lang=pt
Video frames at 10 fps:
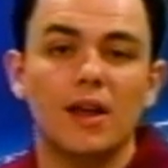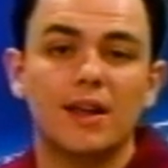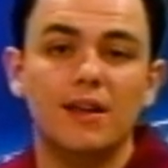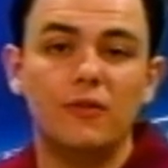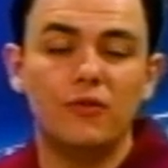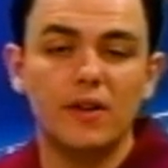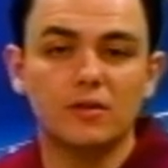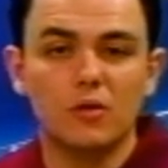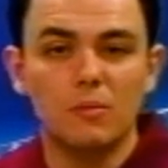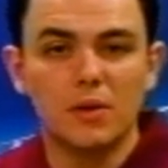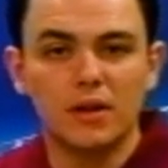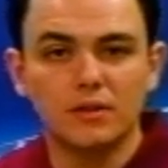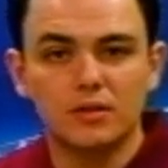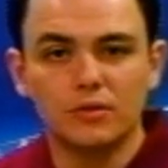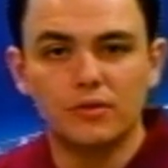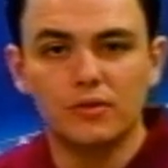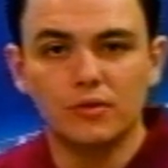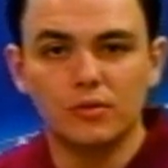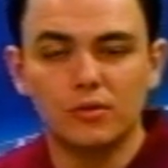que fez cobrança no, no